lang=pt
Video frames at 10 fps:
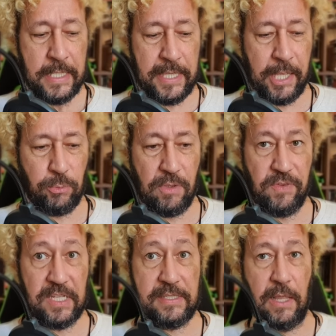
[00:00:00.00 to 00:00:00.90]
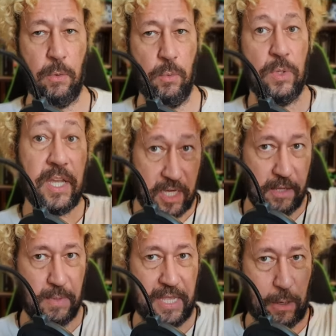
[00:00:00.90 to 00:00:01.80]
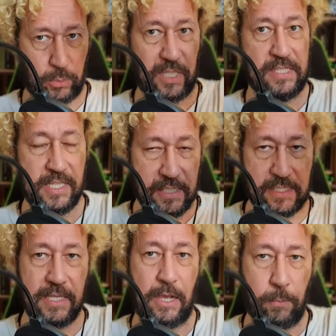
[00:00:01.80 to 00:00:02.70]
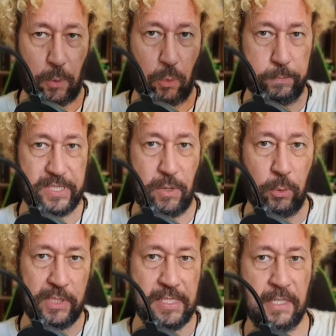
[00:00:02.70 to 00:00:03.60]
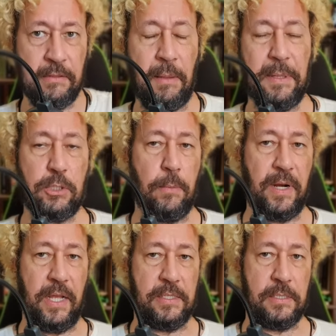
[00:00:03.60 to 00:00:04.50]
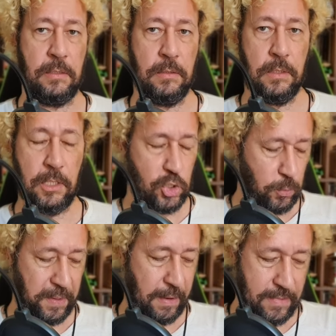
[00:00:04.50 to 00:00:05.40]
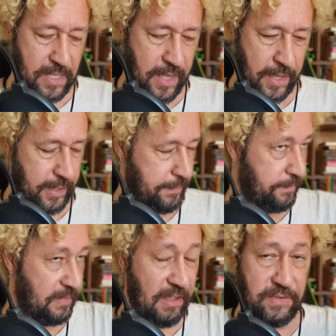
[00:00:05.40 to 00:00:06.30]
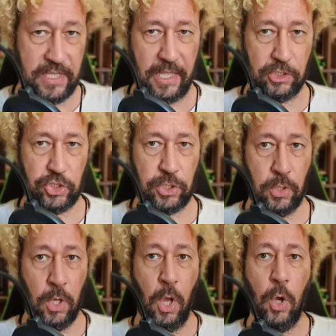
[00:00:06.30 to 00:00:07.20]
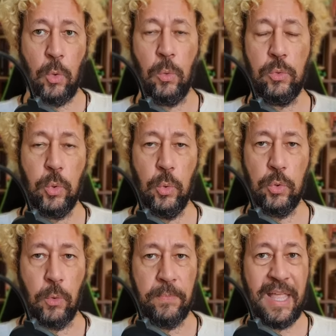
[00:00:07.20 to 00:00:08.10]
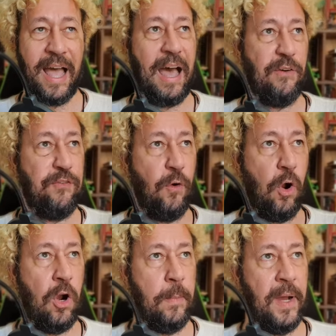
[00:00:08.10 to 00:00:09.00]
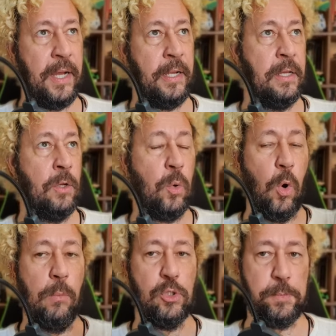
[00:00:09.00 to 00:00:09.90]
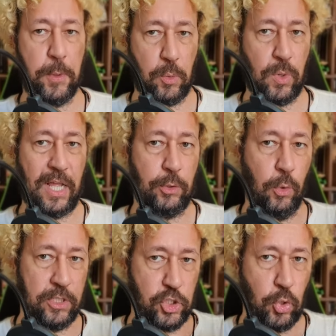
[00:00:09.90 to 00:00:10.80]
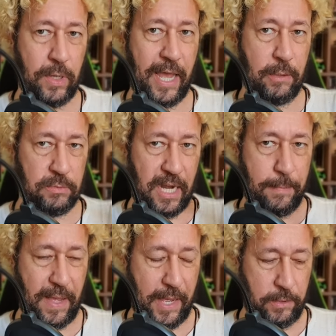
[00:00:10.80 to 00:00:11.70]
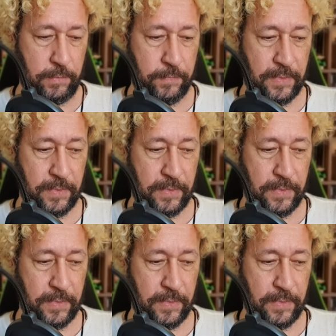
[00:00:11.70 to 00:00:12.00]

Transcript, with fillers: tendo em vista um crime que acontecia, sim, a corrupção acontecia dentro da Petrobras. Isso, para mim, é evidente. Contudo, a forma como os procuradores tocaram trabalho,